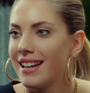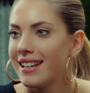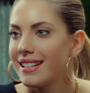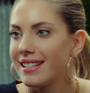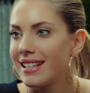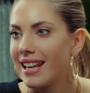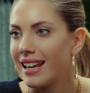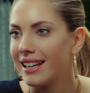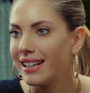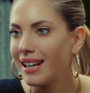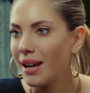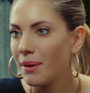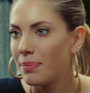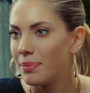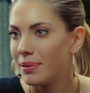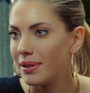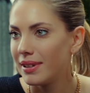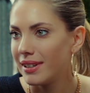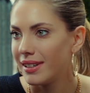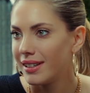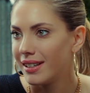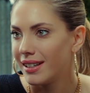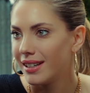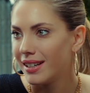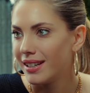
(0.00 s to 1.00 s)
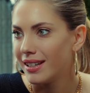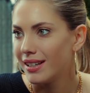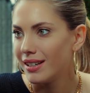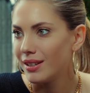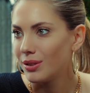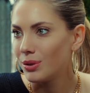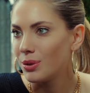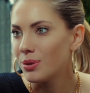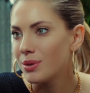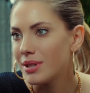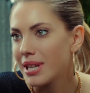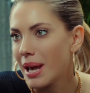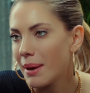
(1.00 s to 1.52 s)
Zeynep,
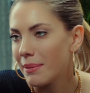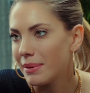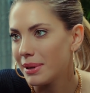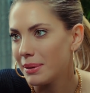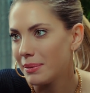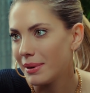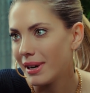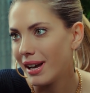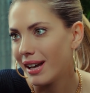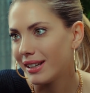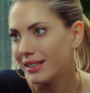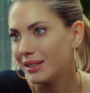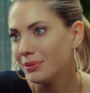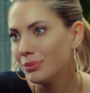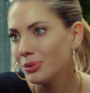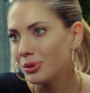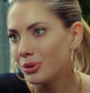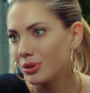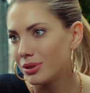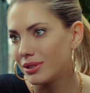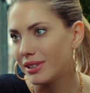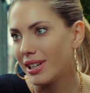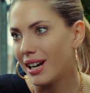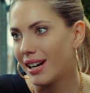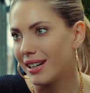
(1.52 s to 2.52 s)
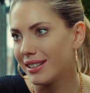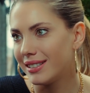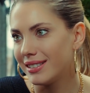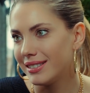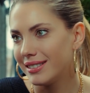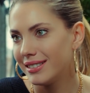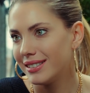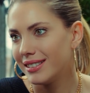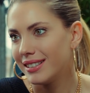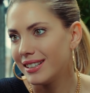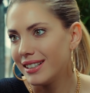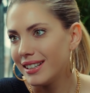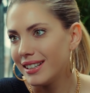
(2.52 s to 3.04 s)
dün sen benim hayatımı kurtardın.